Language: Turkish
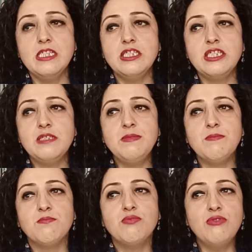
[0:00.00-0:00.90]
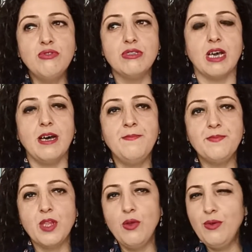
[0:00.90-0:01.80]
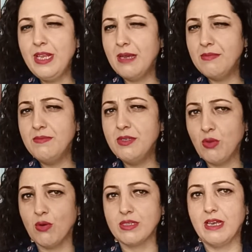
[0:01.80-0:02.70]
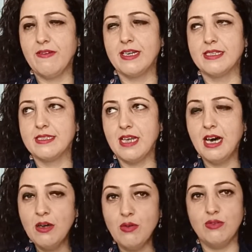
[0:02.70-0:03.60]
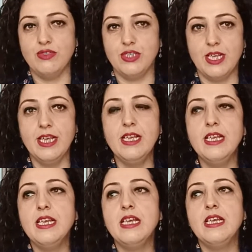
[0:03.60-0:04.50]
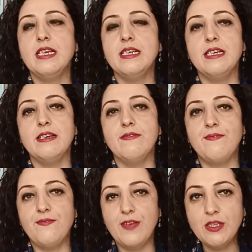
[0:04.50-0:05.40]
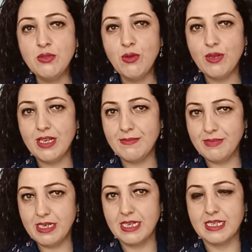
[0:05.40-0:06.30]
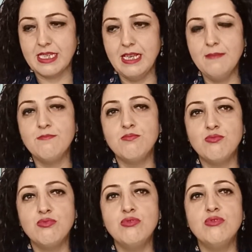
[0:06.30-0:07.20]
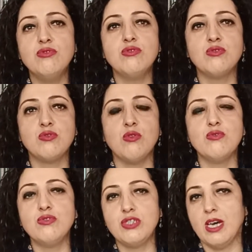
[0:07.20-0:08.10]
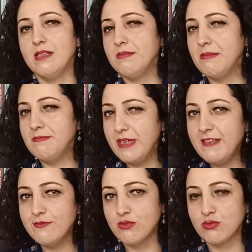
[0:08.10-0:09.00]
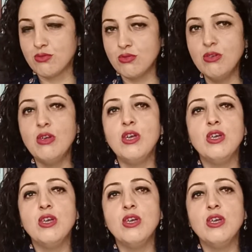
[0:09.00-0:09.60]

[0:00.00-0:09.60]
Şimdi burada önemli bir nokta var. Daha önce e, FETÖ ile birlikte bu soru çalma mevzusu